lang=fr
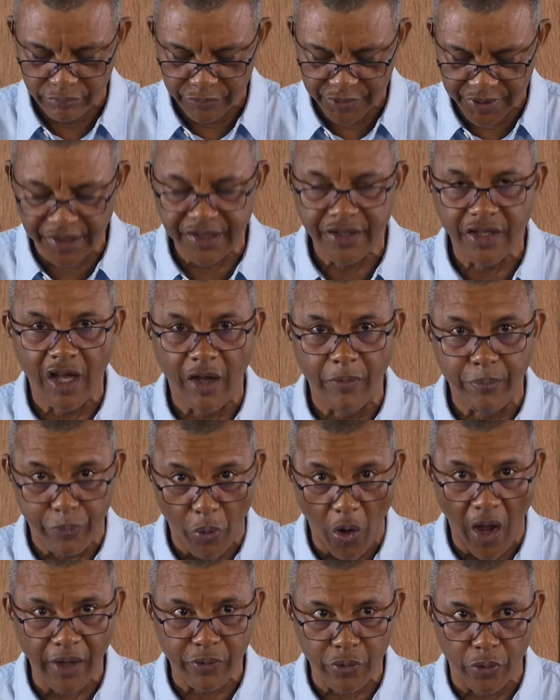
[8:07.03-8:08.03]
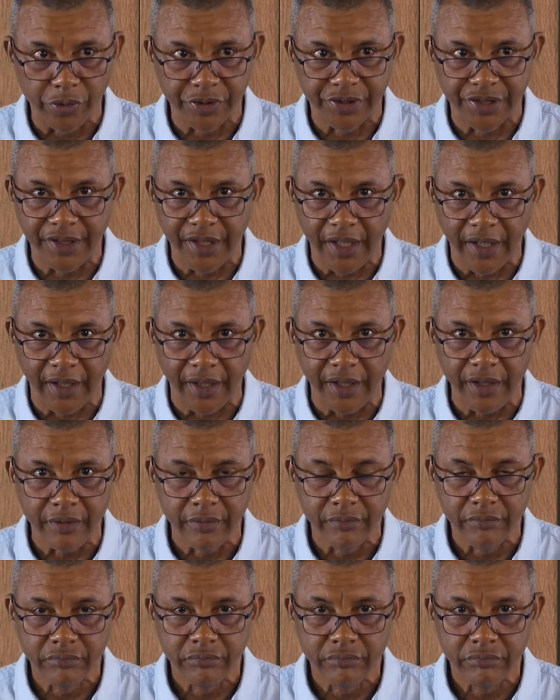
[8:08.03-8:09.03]
C'était un point considéré
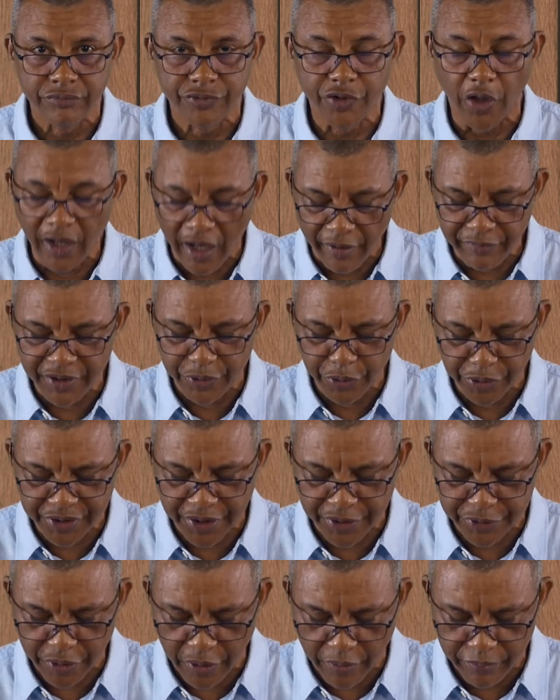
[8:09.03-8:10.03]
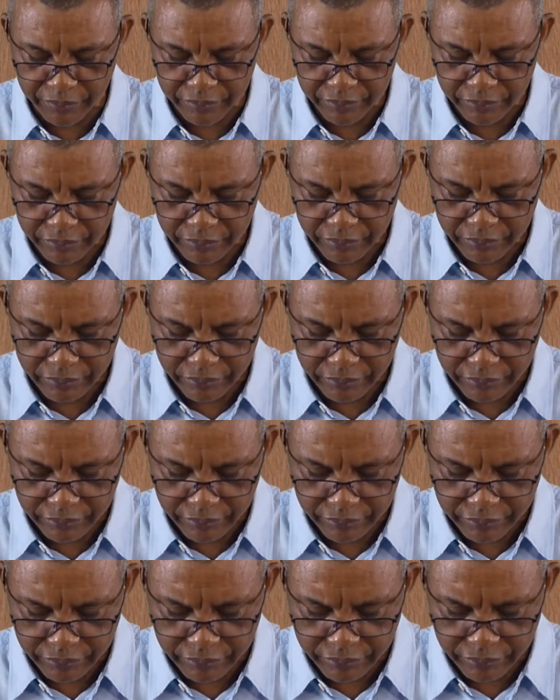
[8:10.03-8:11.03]
dans la vie de ces hommes.
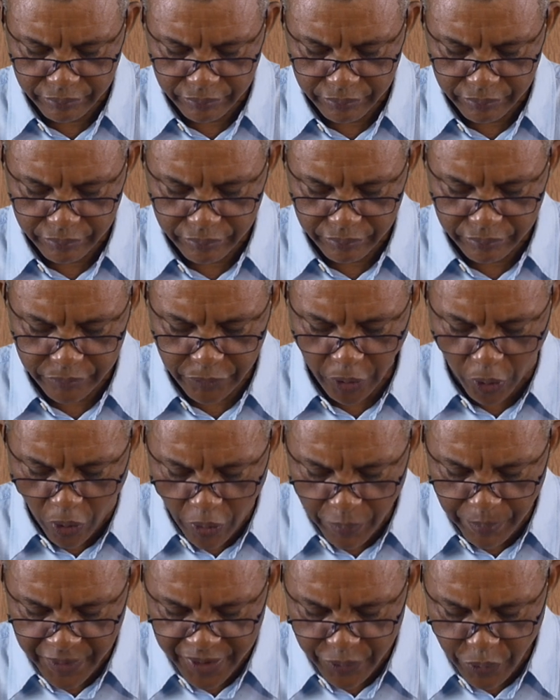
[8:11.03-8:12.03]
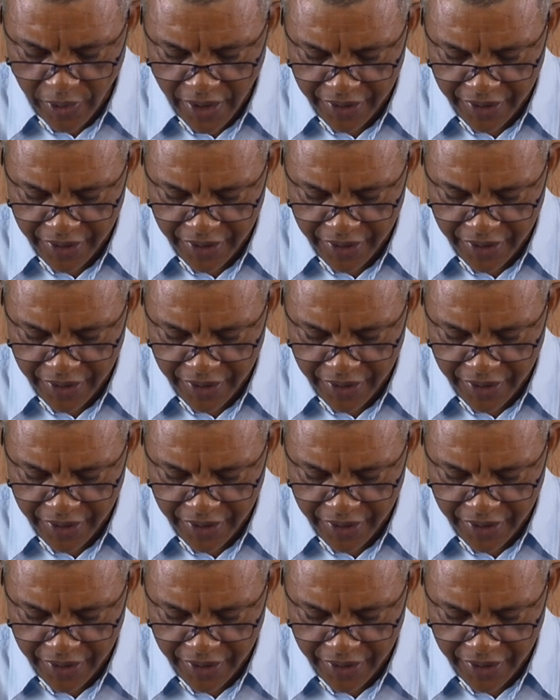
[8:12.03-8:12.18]
Rempli de